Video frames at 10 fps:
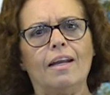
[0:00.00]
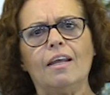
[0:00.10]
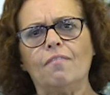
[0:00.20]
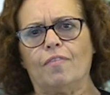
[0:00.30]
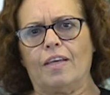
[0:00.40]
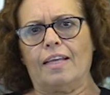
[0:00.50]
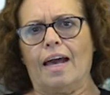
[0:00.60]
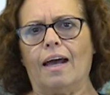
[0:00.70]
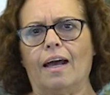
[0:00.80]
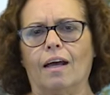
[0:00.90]

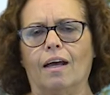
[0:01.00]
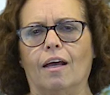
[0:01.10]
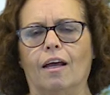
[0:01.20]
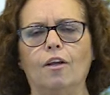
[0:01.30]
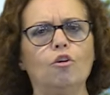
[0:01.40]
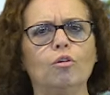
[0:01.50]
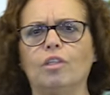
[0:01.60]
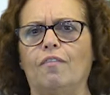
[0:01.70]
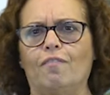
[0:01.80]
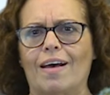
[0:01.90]
L'invidia non
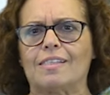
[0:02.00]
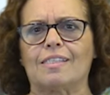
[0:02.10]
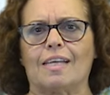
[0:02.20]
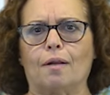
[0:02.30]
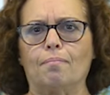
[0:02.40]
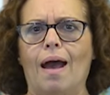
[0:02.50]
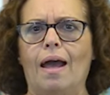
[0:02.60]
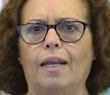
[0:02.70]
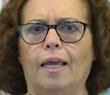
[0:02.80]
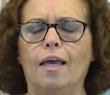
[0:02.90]
ti fa star
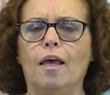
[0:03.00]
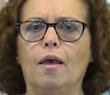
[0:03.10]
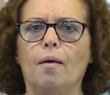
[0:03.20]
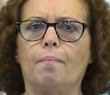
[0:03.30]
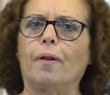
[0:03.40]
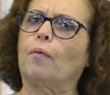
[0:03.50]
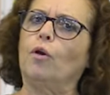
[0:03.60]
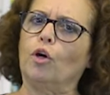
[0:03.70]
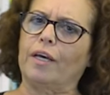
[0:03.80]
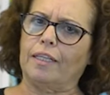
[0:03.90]
male per
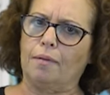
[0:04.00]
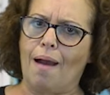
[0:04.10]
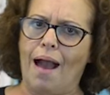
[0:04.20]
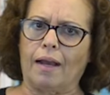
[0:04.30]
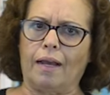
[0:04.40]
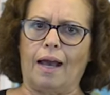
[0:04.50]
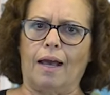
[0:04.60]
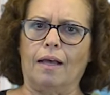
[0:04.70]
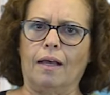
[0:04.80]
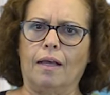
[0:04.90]
quello che ti
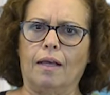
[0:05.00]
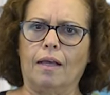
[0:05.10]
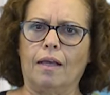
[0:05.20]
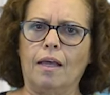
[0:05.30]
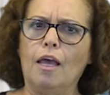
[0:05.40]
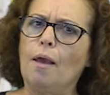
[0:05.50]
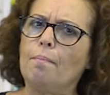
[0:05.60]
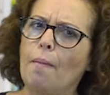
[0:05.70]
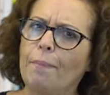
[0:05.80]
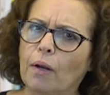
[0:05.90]
manca,
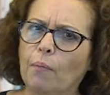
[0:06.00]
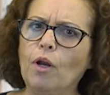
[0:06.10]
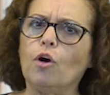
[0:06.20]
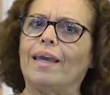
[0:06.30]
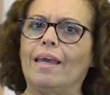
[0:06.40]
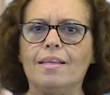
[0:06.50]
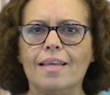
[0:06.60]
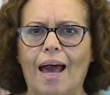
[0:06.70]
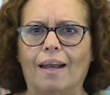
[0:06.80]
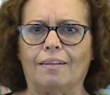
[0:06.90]
ma per quello che
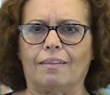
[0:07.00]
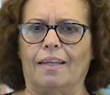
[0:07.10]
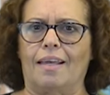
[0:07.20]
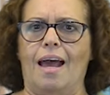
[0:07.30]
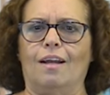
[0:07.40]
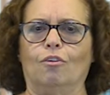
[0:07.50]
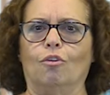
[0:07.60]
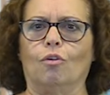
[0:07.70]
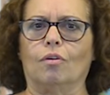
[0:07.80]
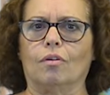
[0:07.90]
gli altri
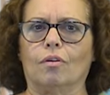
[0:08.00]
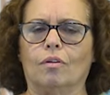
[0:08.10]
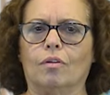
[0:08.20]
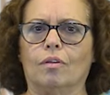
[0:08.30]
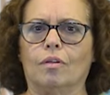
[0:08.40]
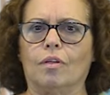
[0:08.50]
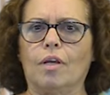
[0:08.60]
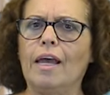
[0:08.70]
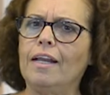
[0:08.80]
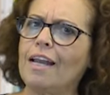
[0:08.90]
hanno.
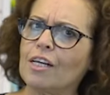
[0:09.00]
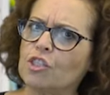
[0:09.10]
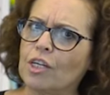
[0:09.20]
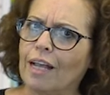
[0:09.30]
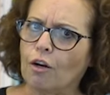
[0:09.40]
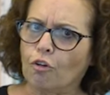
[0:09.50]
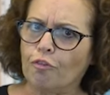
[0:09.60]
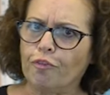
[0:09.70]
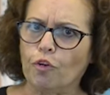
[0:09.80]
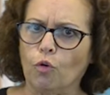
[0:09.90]
Nasce dal
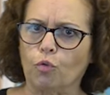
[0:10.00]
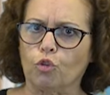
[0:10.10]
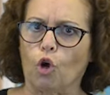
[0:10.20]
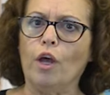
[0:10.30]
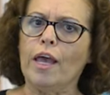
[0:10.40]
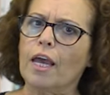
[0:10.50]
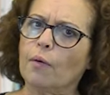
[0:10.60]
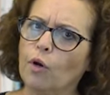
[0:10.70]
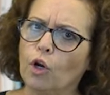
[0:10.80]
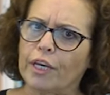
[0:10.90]
confronto e
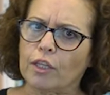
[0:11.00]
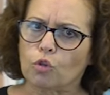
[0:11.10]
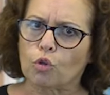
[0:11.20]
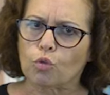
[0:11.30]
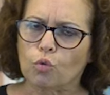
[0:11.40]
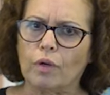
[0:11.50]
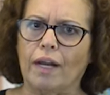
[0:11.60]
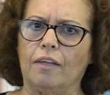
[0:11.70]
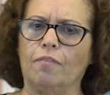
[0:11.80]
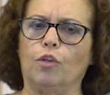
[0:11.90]
quello che tortura
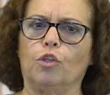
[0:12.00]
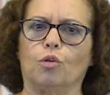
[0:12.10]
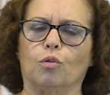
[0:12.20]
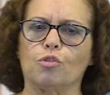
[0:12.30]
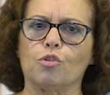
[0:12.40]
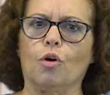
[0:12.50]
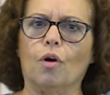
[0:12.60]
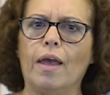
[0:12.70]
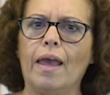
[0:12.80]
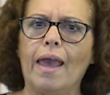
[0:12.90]

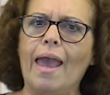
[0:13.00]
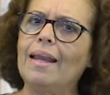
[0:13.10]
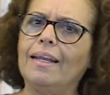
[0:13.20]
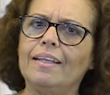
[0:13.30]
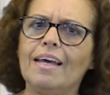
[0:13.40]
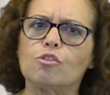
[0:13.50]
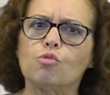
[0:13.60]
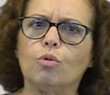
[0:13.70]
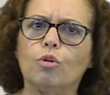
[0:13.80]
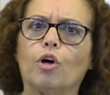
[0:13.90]
l'invidioso è l'idea
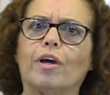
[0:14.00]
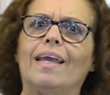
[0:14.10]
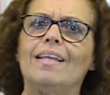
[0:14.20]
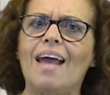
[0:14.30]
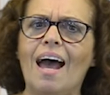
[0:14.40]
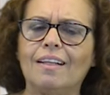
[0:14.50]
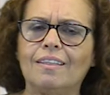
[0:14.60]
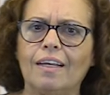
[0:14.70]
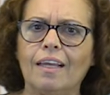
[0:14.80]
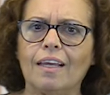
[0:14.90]
assurda che gli
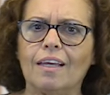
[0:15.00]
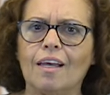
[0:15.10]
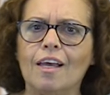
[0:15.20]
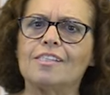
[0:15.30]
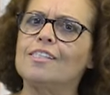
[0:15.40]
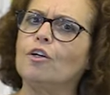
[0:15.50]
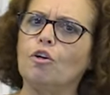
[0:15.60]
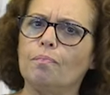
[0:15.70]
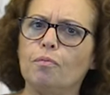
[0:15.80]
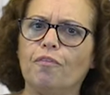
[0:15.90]
altri
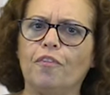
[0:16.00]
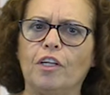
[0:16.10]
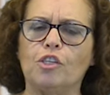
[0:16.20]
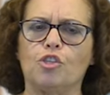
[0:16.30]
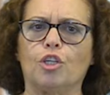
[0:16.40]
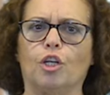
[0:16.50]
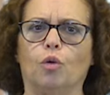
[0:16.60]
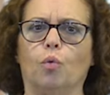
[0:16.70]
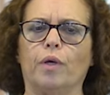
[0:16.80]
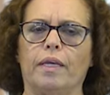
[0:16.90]
siano più felici di
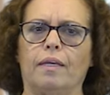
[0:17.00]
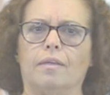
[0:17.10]
lui.